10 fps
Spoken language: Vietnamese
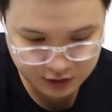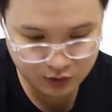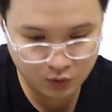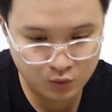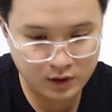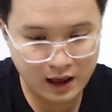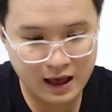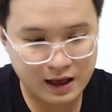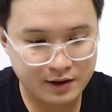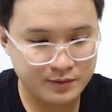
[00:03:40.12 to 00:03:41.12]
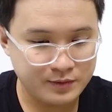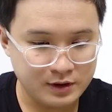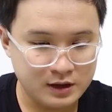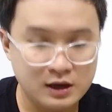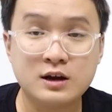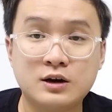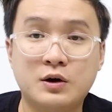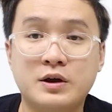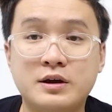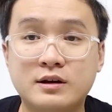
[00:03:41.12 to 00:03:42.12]
chín uk
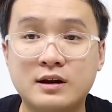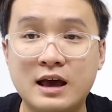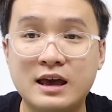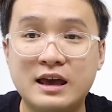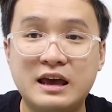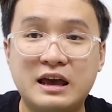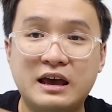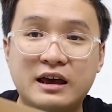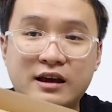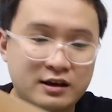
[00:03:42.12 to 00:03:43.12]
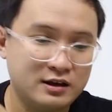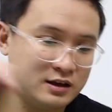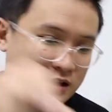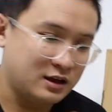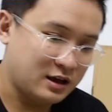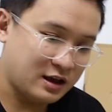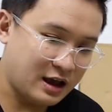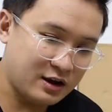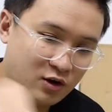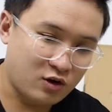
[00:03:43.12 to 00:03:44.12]
rồi đây
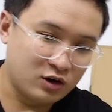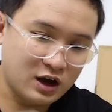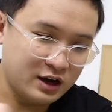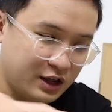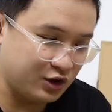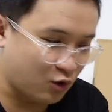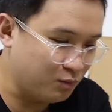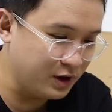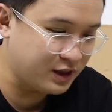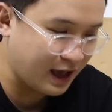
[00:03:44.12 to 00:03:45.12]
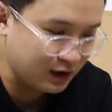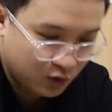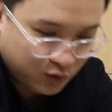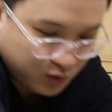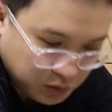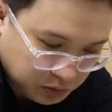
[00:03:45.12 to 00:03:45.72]
hai đôi còn lại thì cũng y chang luôn